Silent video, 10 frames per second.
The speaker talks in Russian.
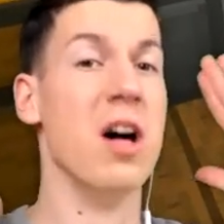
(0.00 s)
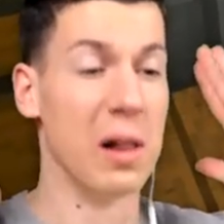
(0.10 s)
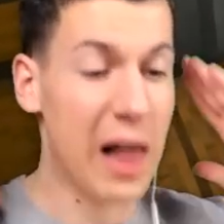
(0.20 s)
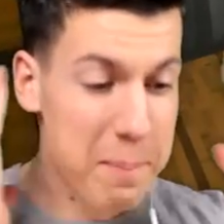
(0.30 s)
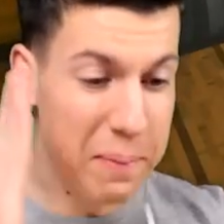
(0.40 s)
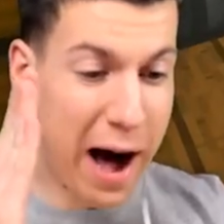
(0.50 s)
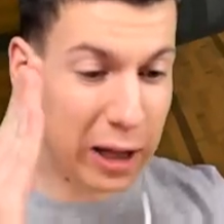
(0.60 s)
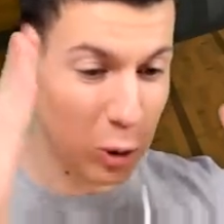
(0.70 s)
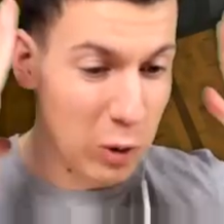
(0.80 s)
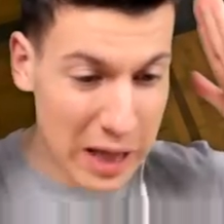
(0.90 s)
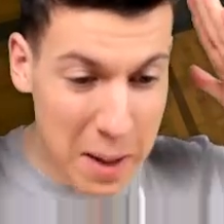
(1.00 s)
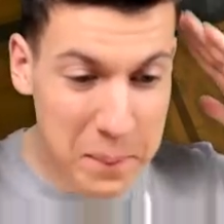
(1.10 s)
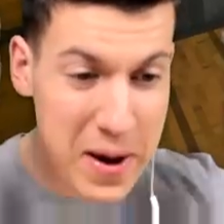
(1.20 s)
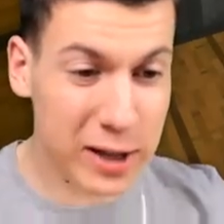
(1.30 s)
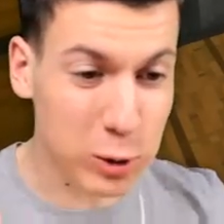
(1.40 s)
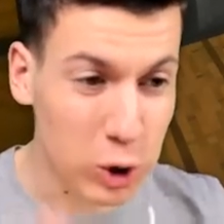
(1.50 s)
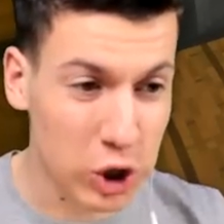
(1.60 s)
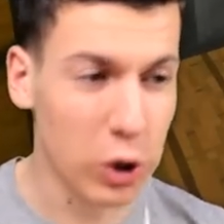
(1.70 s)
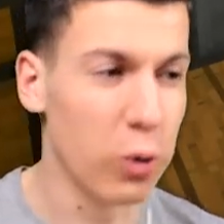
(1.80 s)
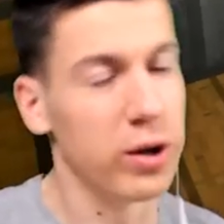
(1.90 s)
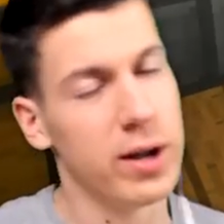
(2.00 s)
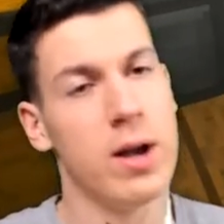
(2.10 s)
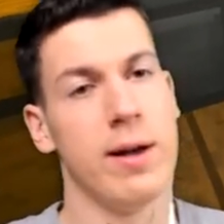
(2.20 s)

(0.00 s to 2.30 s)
лопату, лопату чаруй.